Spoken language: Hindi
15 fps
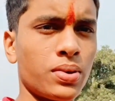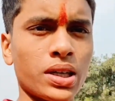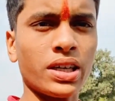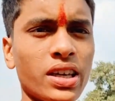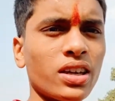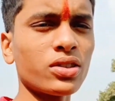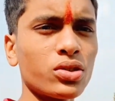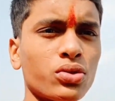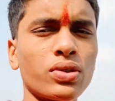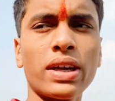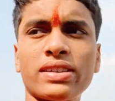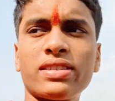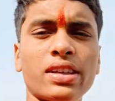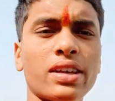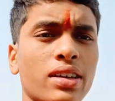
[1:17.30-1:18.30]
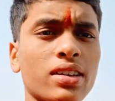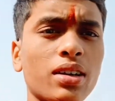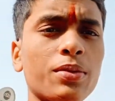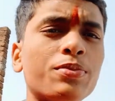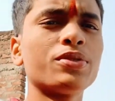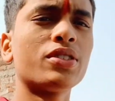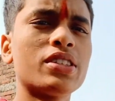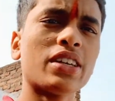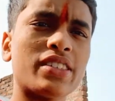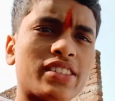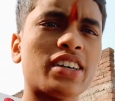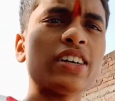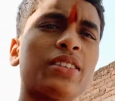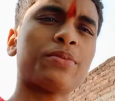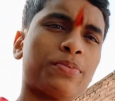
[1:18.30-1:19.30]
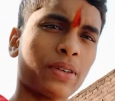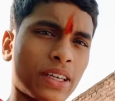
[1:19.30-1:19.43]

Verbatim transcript: भैया तो वैसे कब से छत